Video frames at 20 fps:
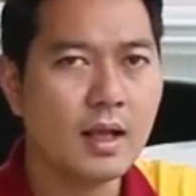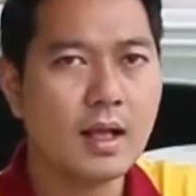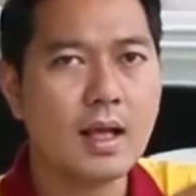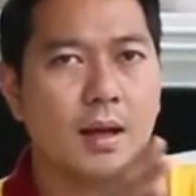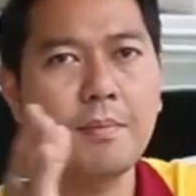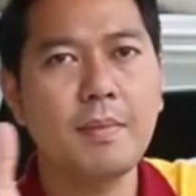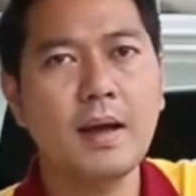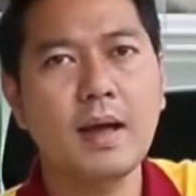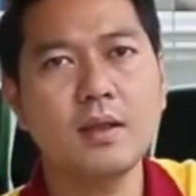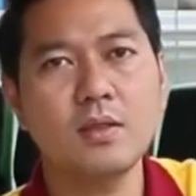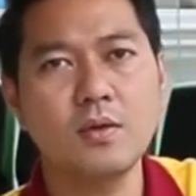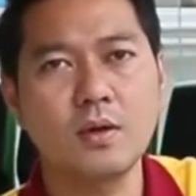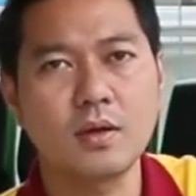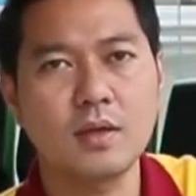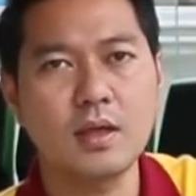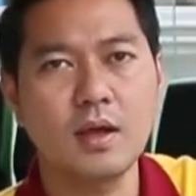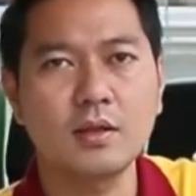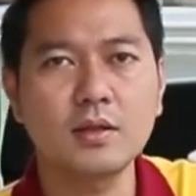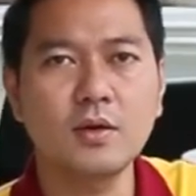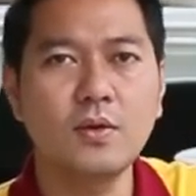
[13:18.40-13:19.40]
กลับมาในส่วน
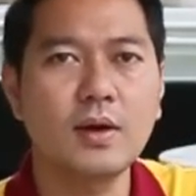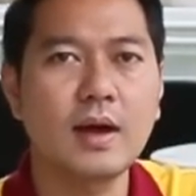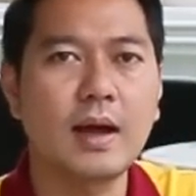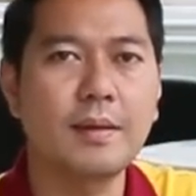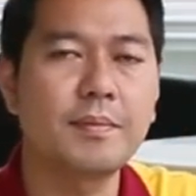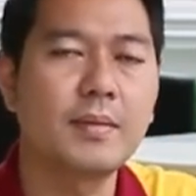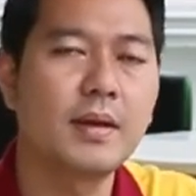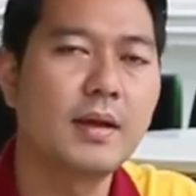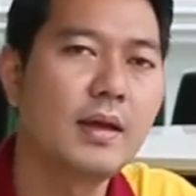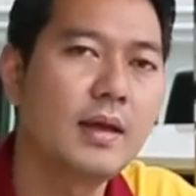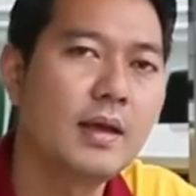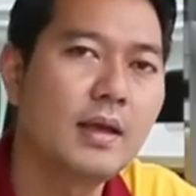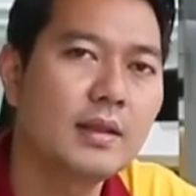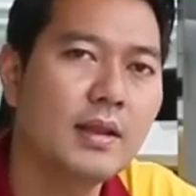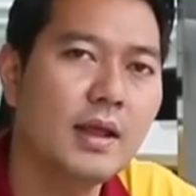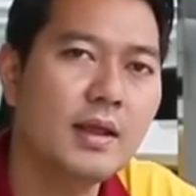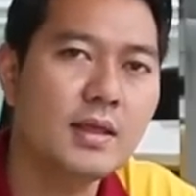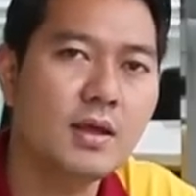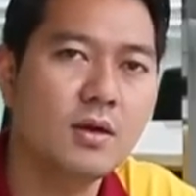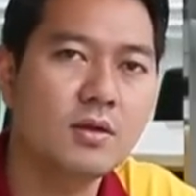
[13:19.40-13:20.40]
เกียร์โต้ครับ
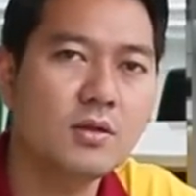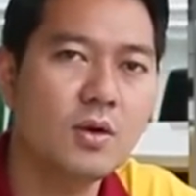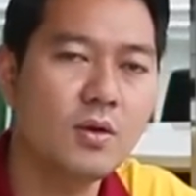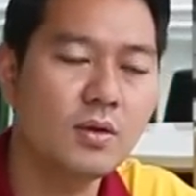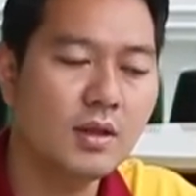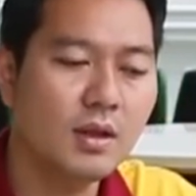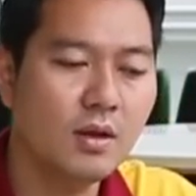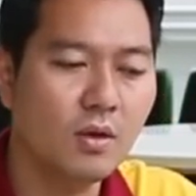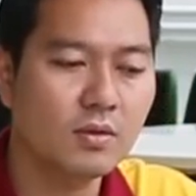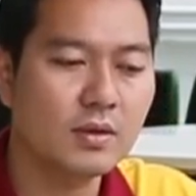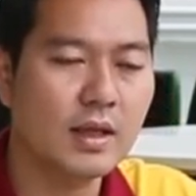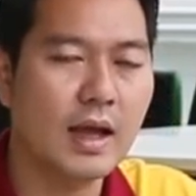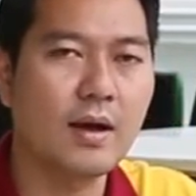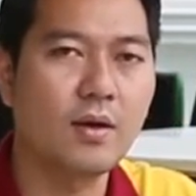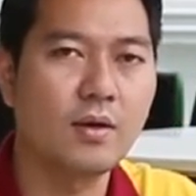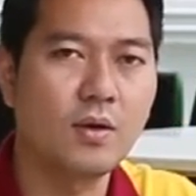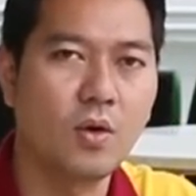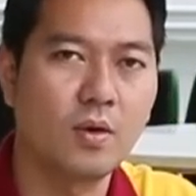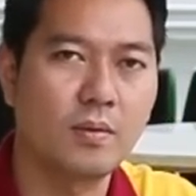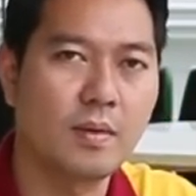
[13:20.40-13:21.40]
ท่านเกียร์โต้ที่ลงทาง
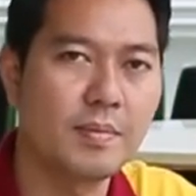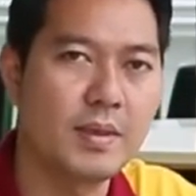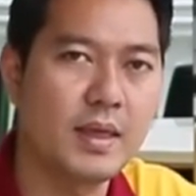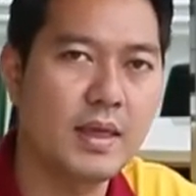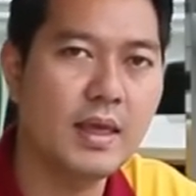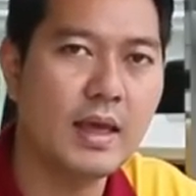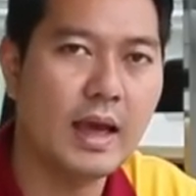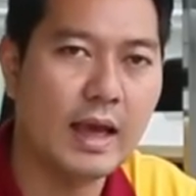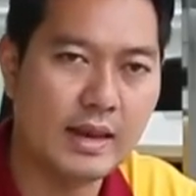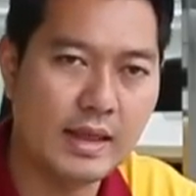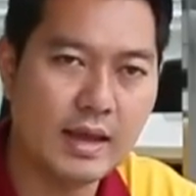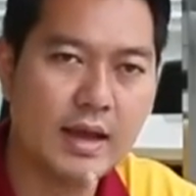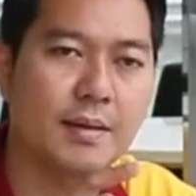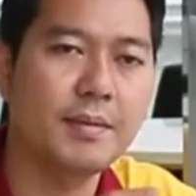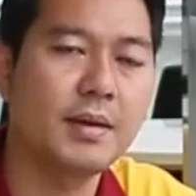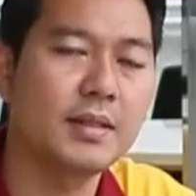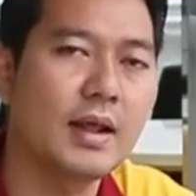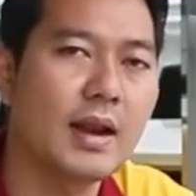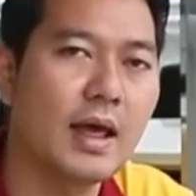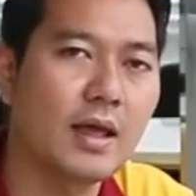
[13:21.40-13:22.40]
โหดๆแบบนี้อันนี้ครับ
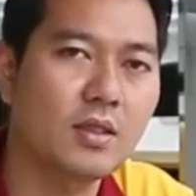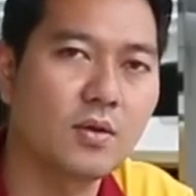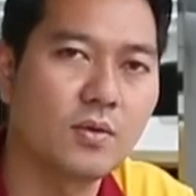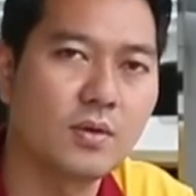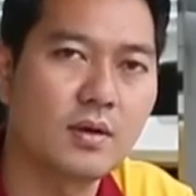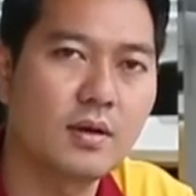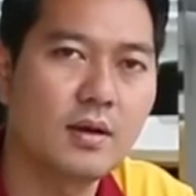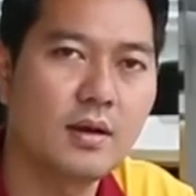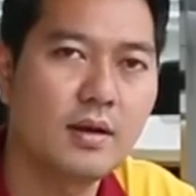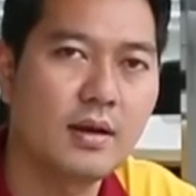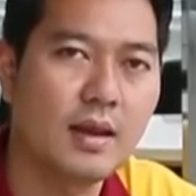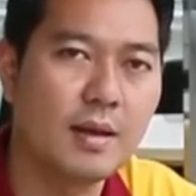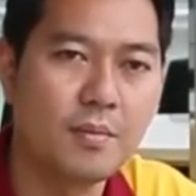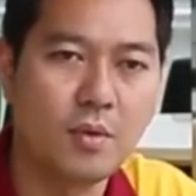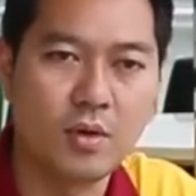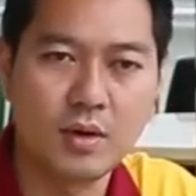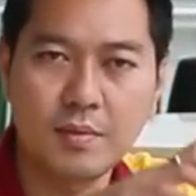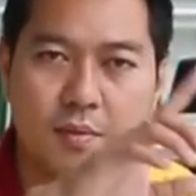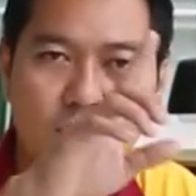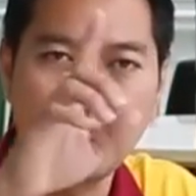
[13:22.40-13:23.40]
อันตรายสุดในโหม
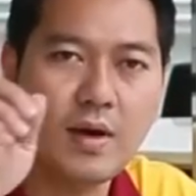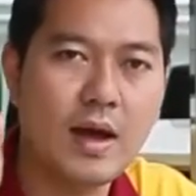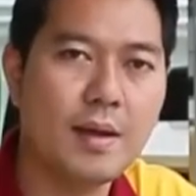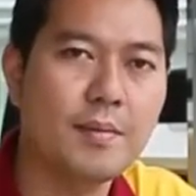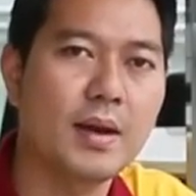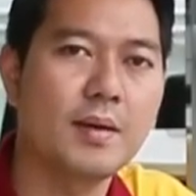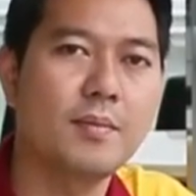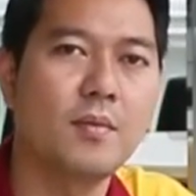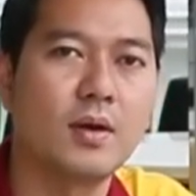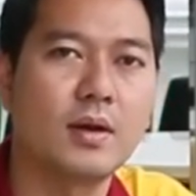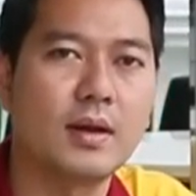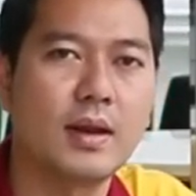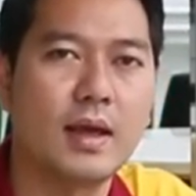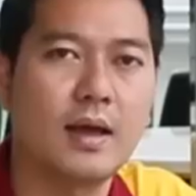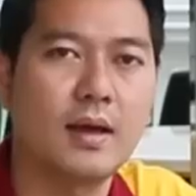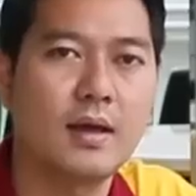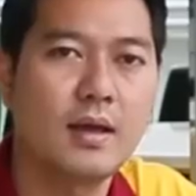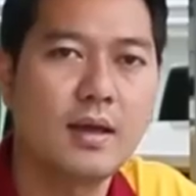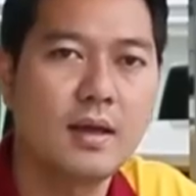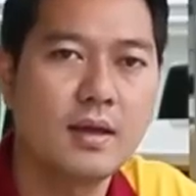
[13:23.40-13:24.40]
ดที่ผมว่ามาทั้งหมดเนี่ย
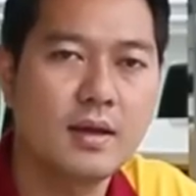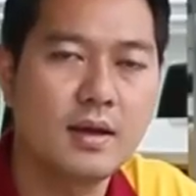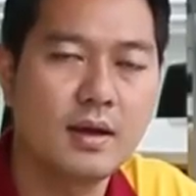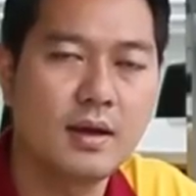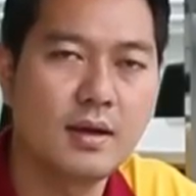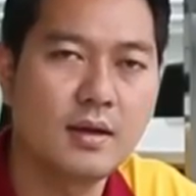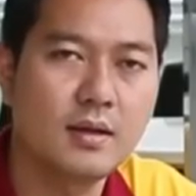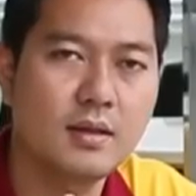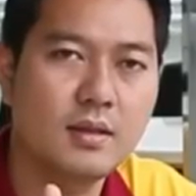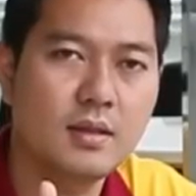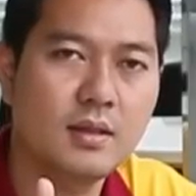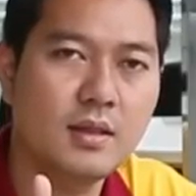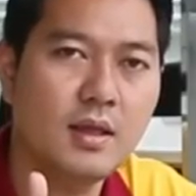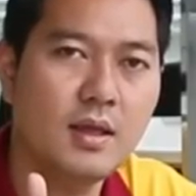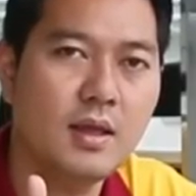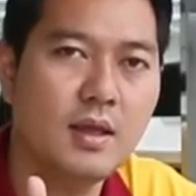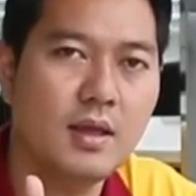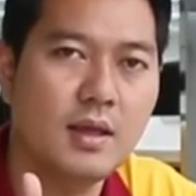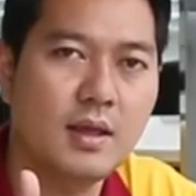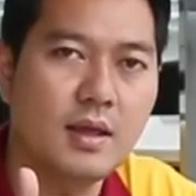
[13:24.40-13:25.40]
คือ
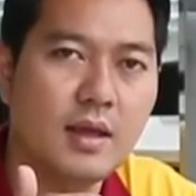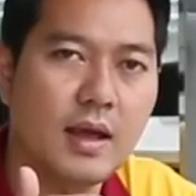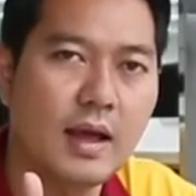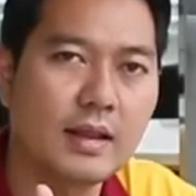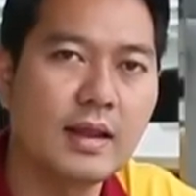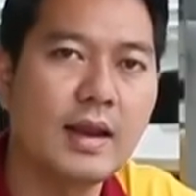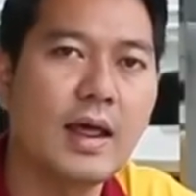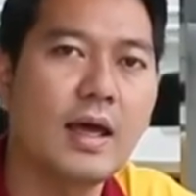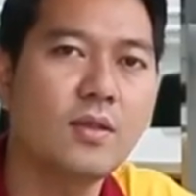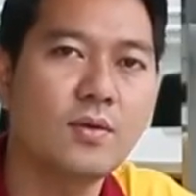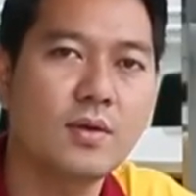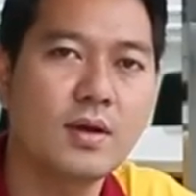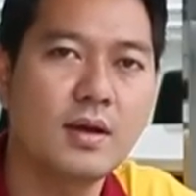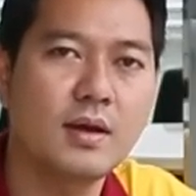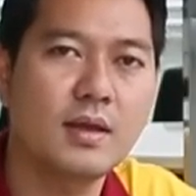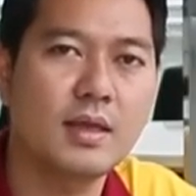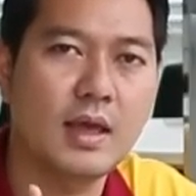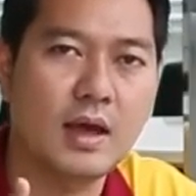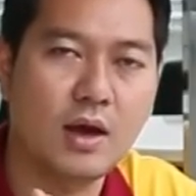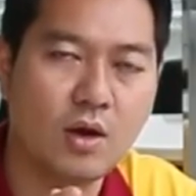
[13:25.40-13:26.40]
ที่อันตรายสุดคือ
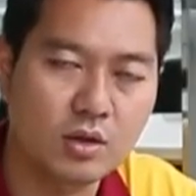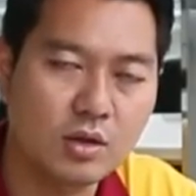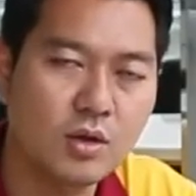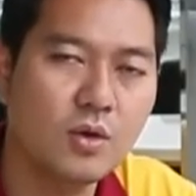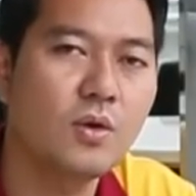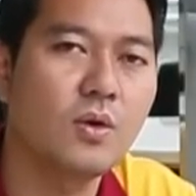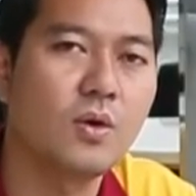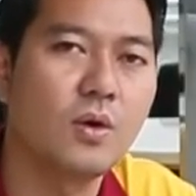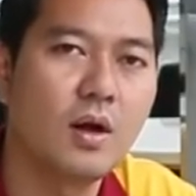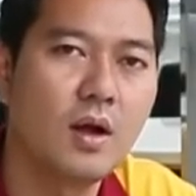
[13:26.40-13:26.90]
เกียร์ออโต้